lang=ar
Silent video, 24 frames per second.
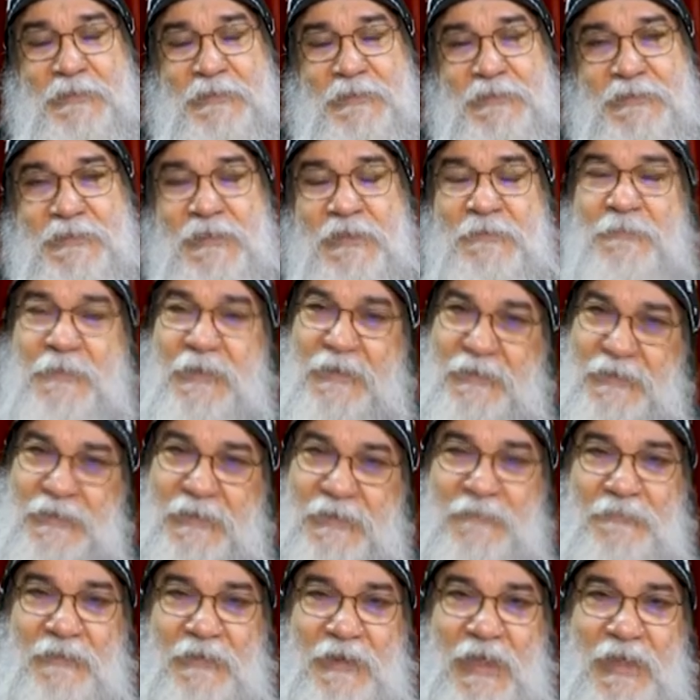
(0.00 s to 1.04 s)
زي ما
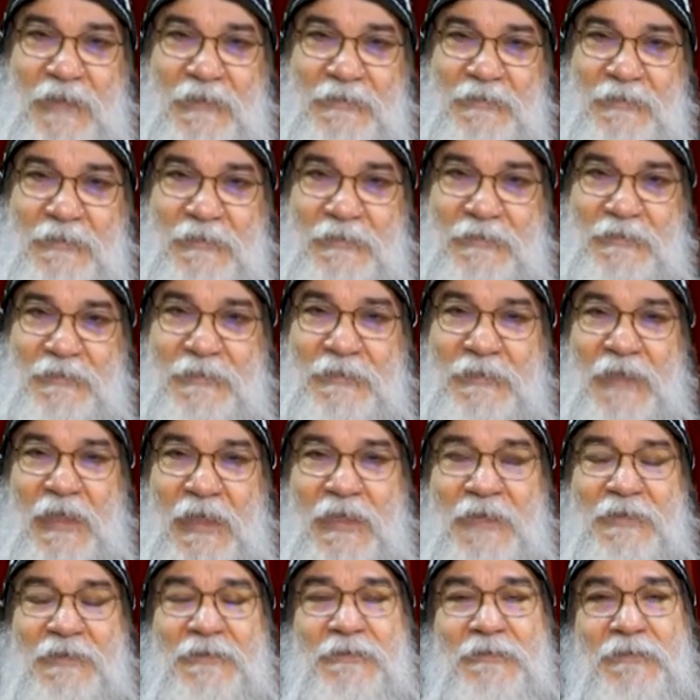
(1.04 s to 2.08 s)
قرينا في العهد الجديد
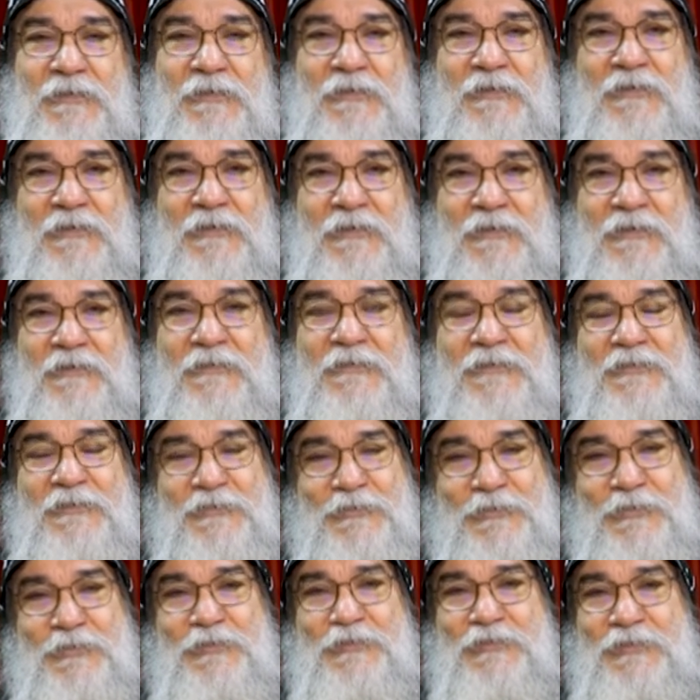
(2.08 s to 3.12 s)
عن قائد
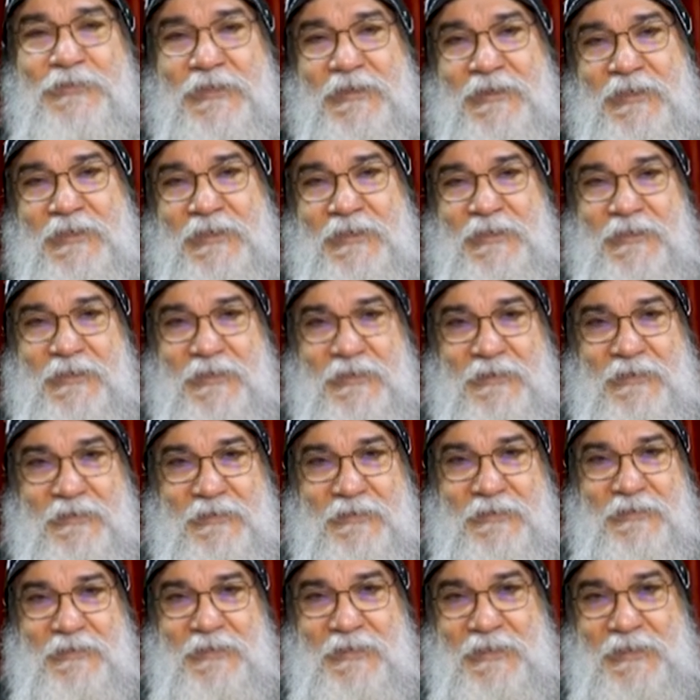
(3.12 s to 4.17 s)
جند الهيكل
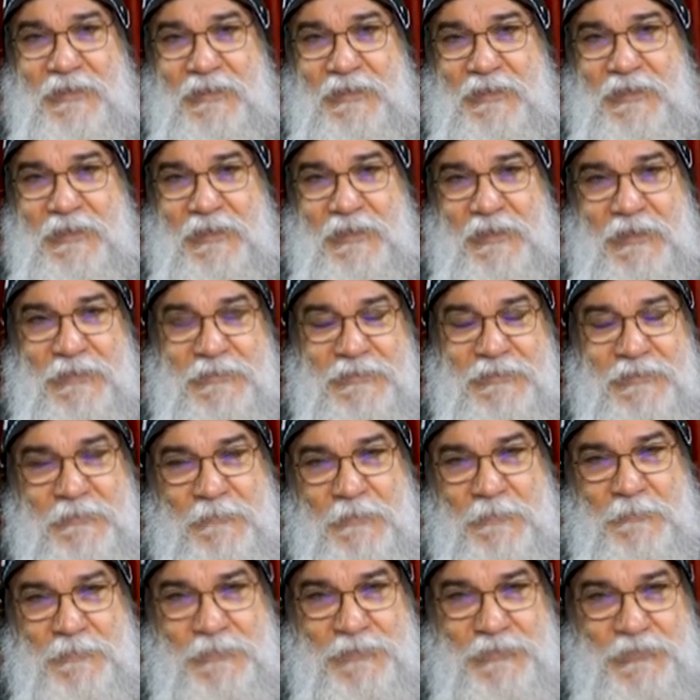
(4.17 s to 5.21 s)
آه، زي
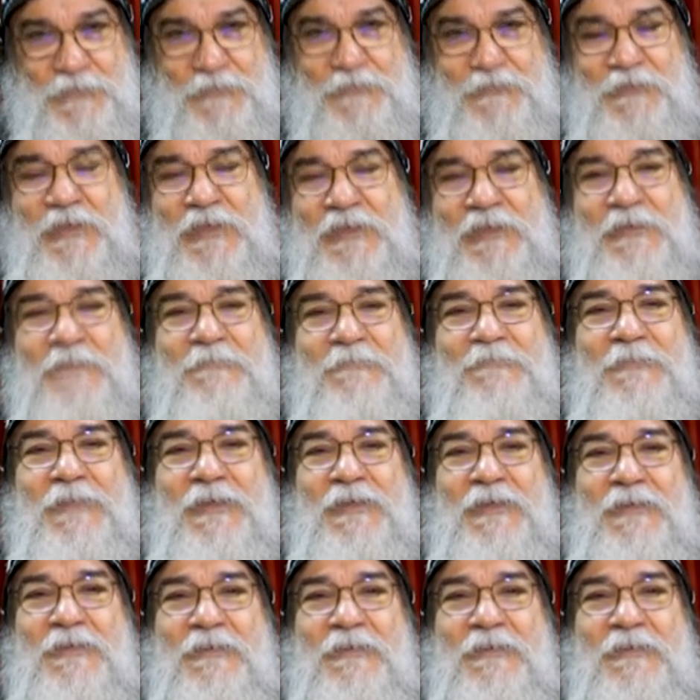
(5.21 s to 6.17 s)
ما بنشوف أيامنا